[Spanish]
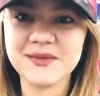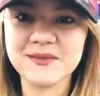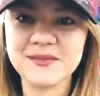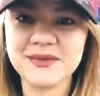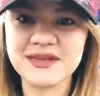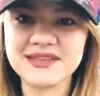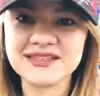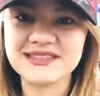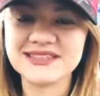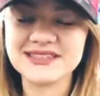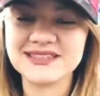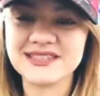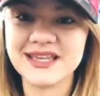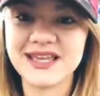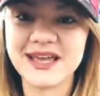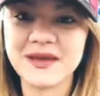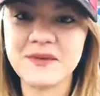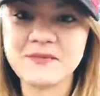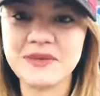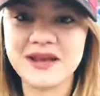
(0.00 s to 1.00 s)
mis
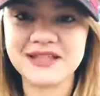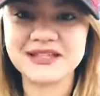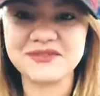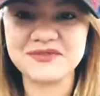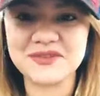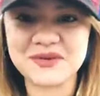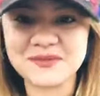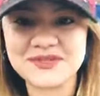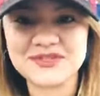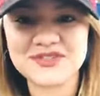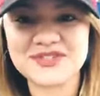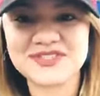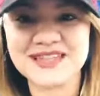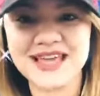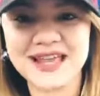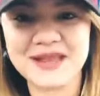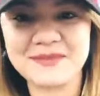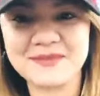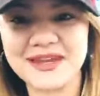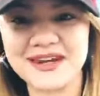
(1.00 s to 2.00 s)
plataformas
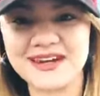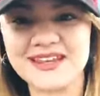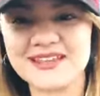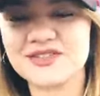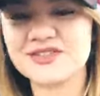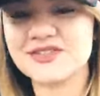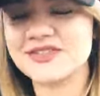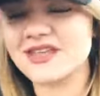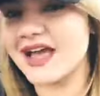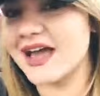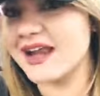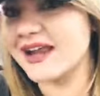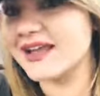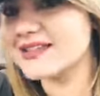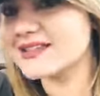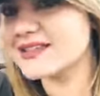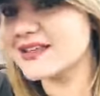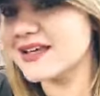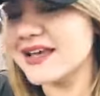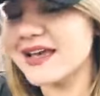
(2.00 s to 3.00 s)
sociales, mis redes
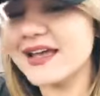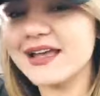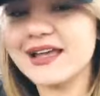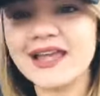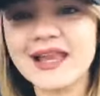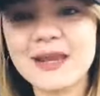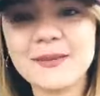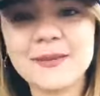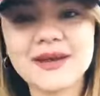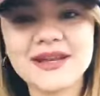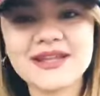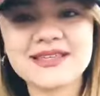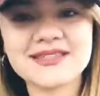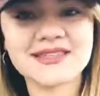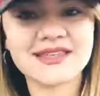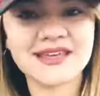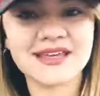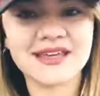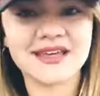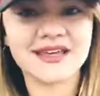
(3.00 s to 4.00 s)
sociales. ¿Qué les
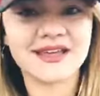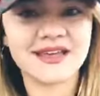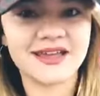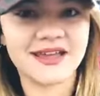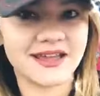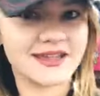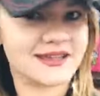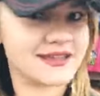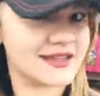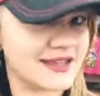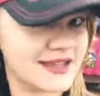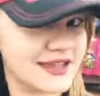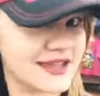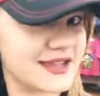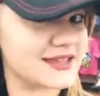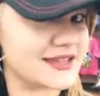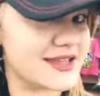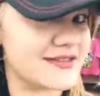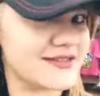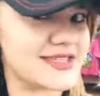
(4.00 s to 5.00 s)
parece este,
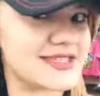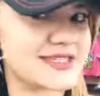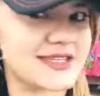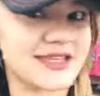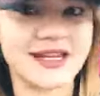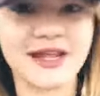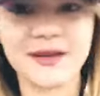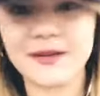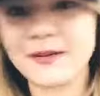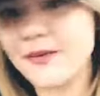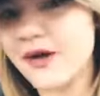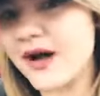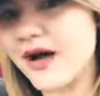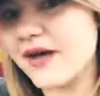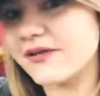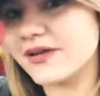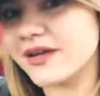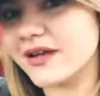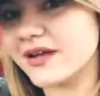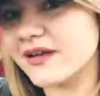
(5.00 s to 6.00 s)
esta visera? Vamos
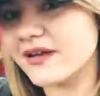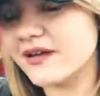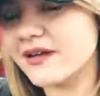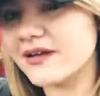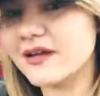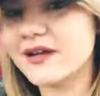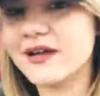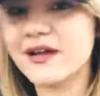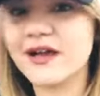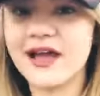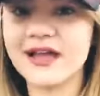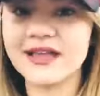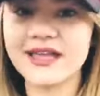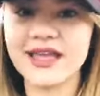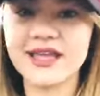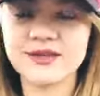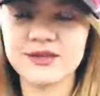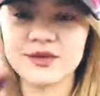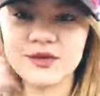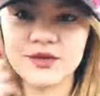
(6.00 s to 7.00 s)
a ver.
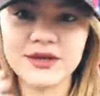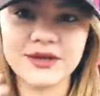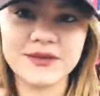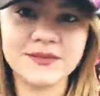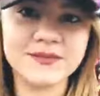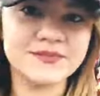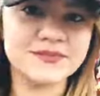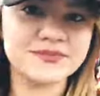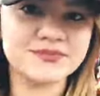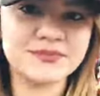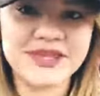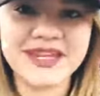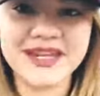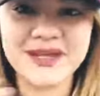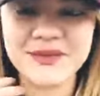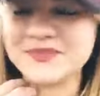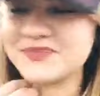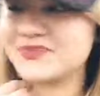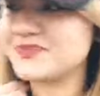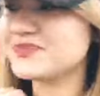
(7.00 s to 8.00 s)
Aquí estoy.
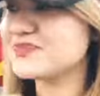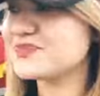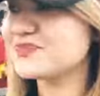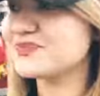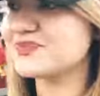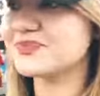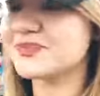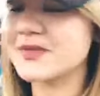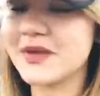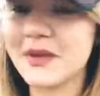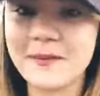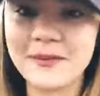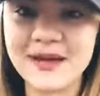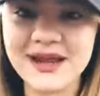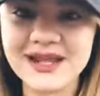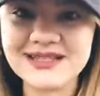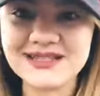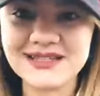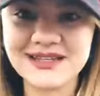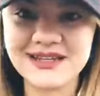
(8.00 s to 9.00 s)
Miren,
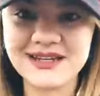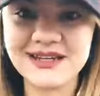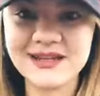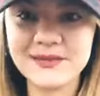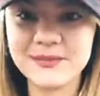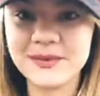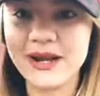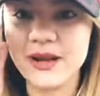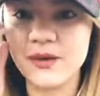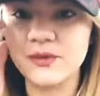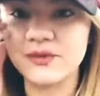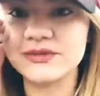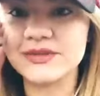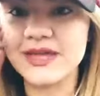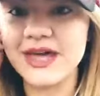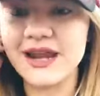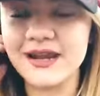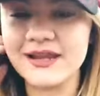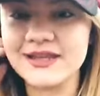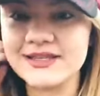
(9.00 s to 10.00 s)
para hacerle, para
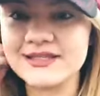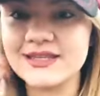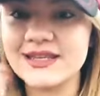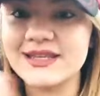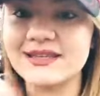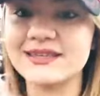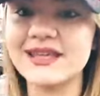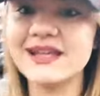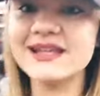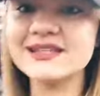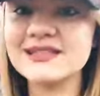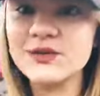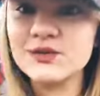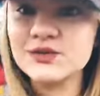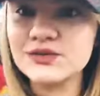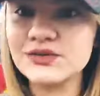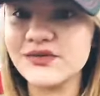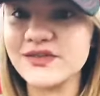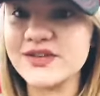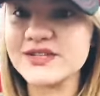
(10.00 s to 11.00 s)
contarles, este es el
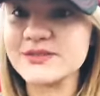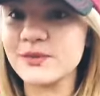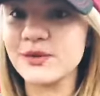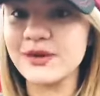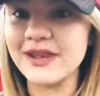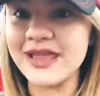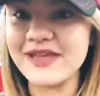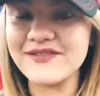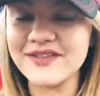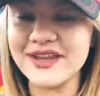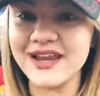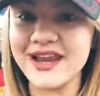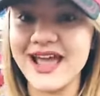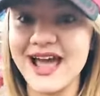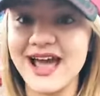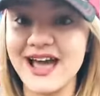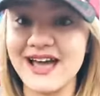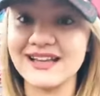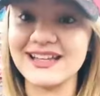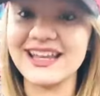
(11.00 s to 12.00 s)
segundo Facebook Live que,
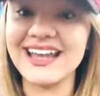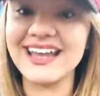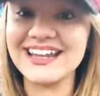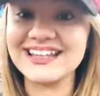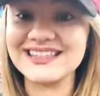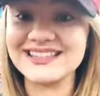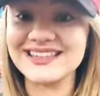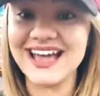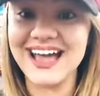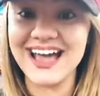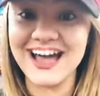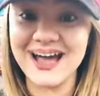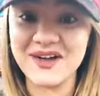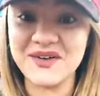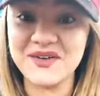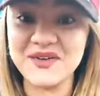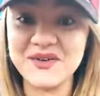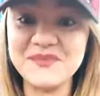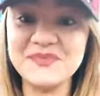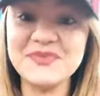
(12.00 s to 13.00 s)
que les
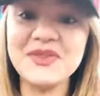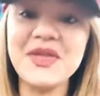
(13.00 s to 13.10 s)
hago